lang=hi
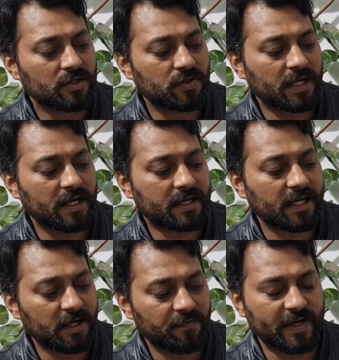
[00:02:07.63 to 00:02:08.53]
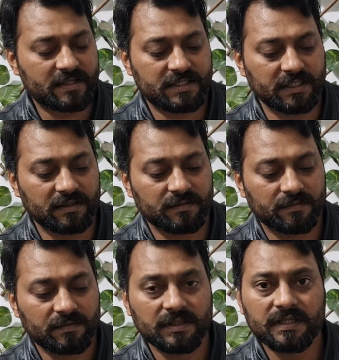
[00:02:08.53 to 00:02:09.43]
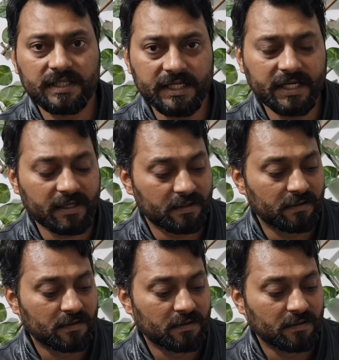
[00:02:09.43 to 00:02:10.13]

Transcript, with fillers: जो है किल्ड वैक्सीन ठीक है